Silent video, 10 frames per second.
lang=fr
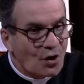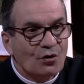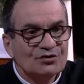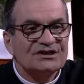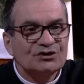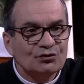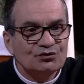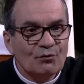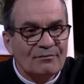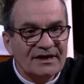Aussitôt
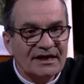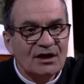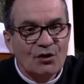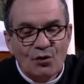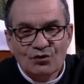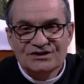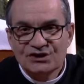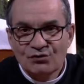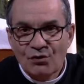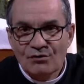tombé,
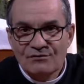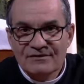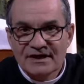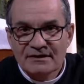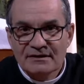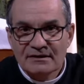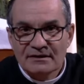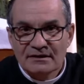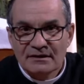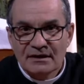aussitôt relevé.
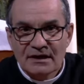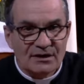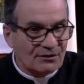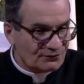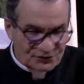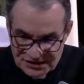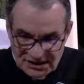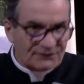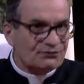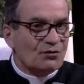Vous
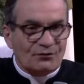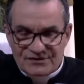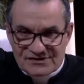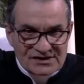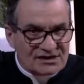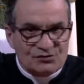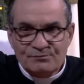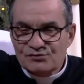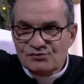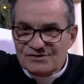irez vous confesser,
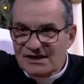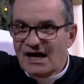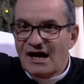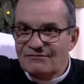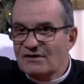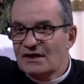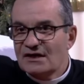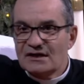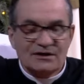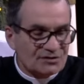supposons que c'est grave,
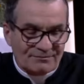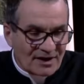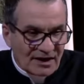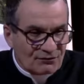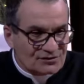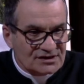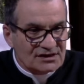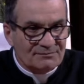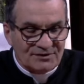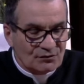et que c'est pas grave aussi,
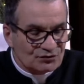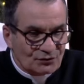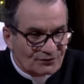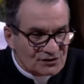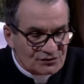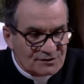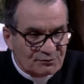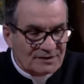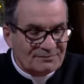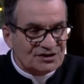on se confesse aussi pour
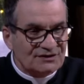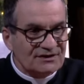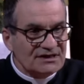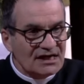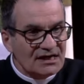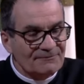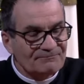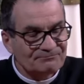les péchés véniels. Hein.